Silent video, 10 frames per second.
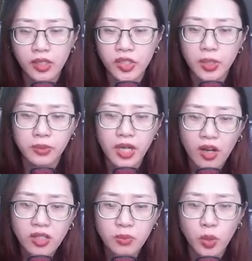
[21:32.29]
trong
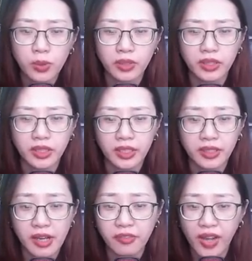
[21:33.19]
đó có một người
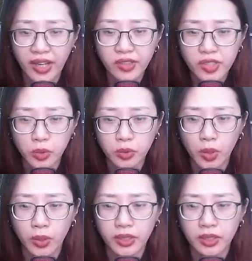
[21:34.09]
đã phải chịu
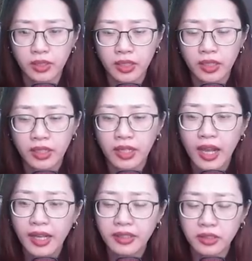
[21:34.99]
tội,
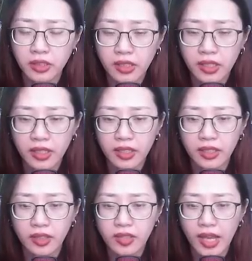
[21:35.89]
hai người kia
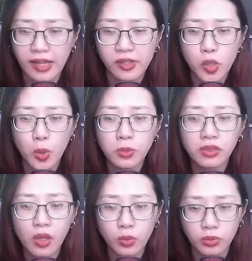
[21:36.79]
chạy trốn
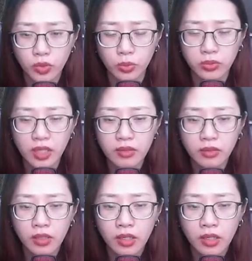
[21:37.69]
không tung tích,